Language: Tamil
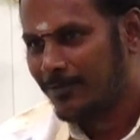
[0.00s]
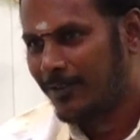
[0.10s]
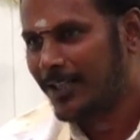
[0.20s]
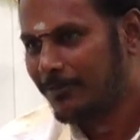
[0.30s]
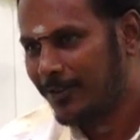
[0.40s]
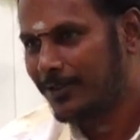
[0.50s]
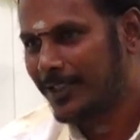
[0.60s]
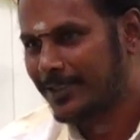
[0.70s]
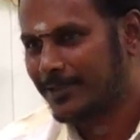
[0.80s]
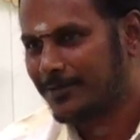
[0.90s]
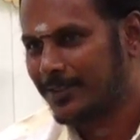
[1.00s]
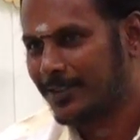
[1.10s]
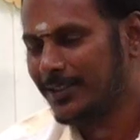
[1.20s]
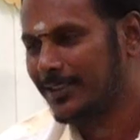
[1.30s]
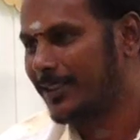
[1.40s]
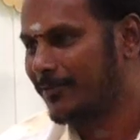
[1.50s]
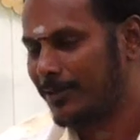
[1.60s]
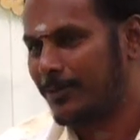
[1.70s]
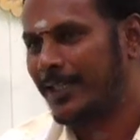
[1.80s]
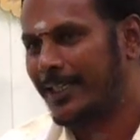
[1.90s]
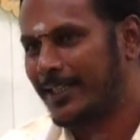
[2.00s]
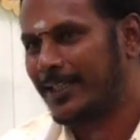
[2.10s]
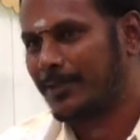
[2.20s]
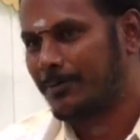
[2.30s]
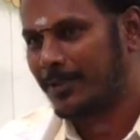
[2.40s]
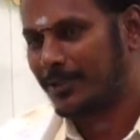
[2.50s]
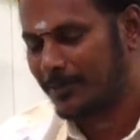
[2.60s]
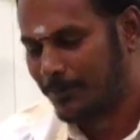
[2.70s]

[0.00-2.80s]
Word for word: வனம் ஃபவுண்டேஷன் வந்து இவ்வளோ பண்ணிகிட்டு இருக்கிறத